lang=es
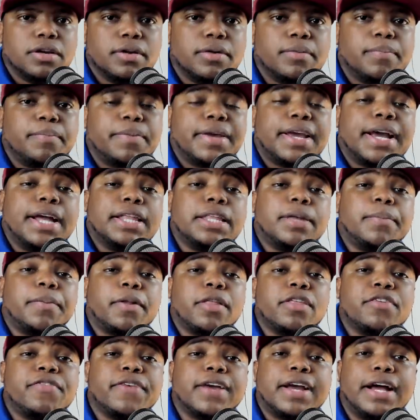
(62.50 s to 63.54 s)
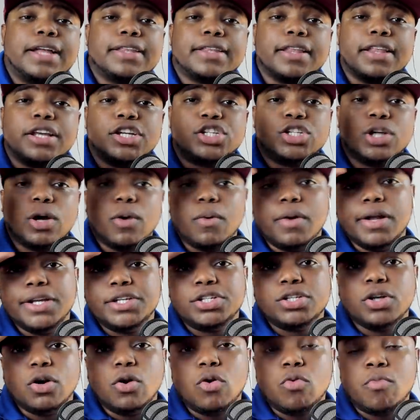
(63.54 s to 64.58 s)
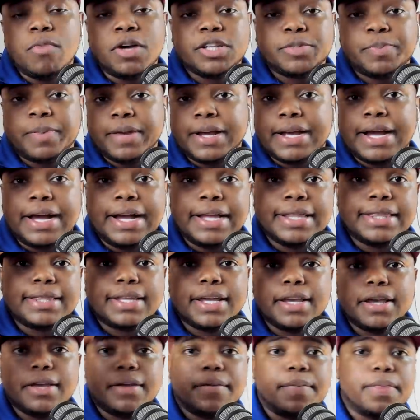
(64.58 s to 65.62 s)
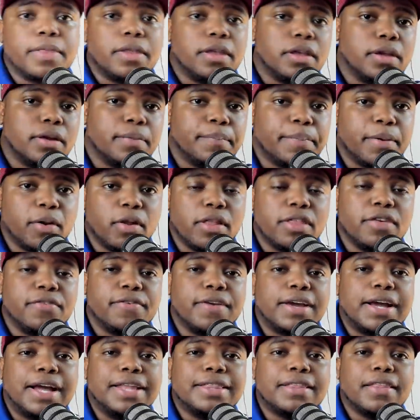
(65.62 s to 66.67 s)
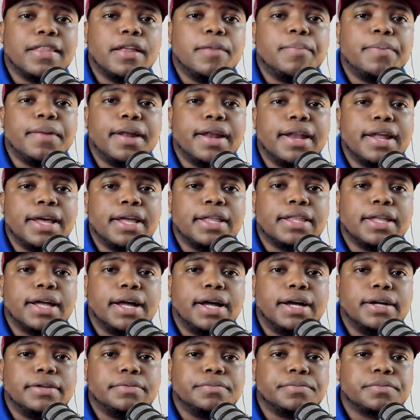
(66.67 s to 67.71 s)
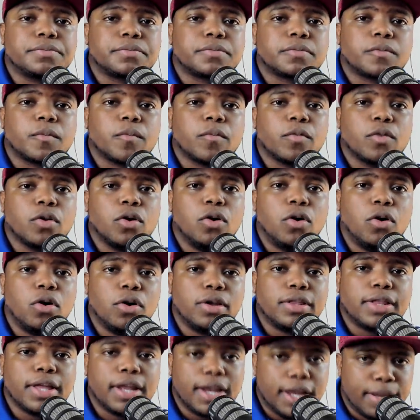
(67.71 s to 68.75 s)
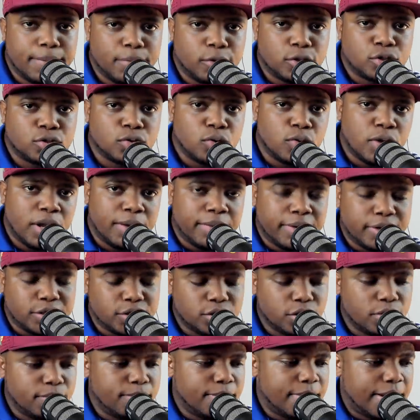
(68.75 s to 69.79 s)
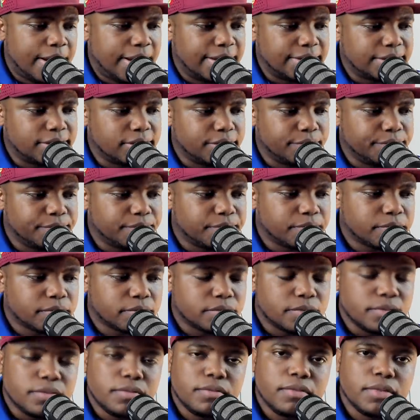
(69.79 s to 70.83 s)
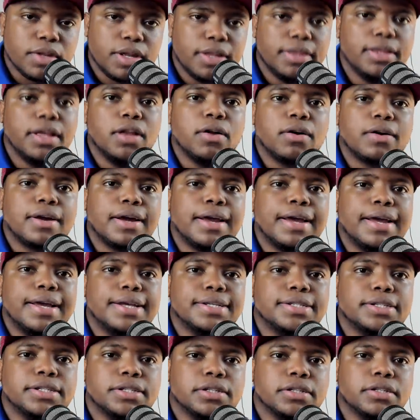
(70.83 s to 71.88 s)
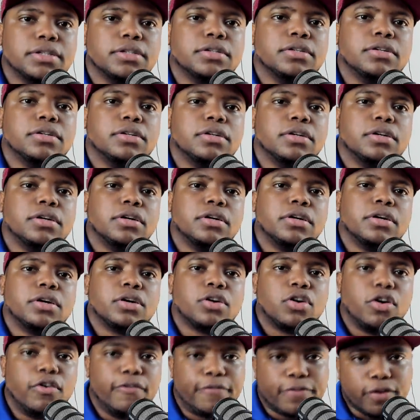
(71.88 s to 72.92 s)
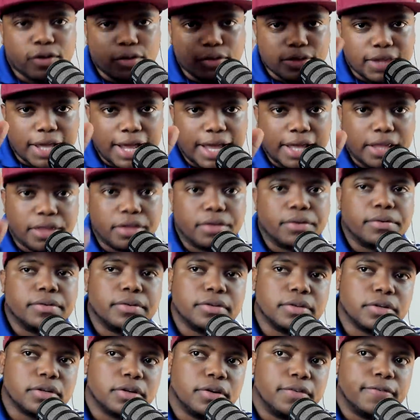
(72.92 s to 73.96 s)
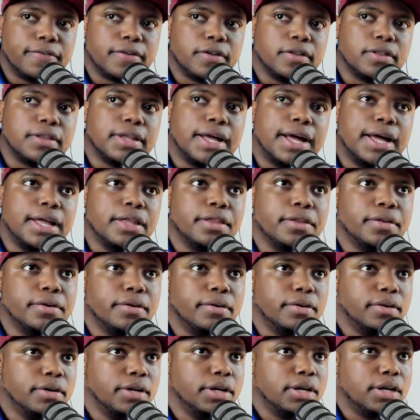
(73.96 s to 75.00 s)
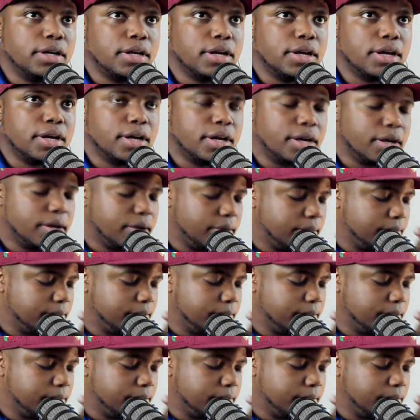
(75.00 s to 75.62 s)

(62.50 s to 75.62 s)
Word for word: Picante pero edificante de show, el show más picante pero edificante del planeta. Hoy tenemos una versión más de lo que es confrontando. Confrontando, eh,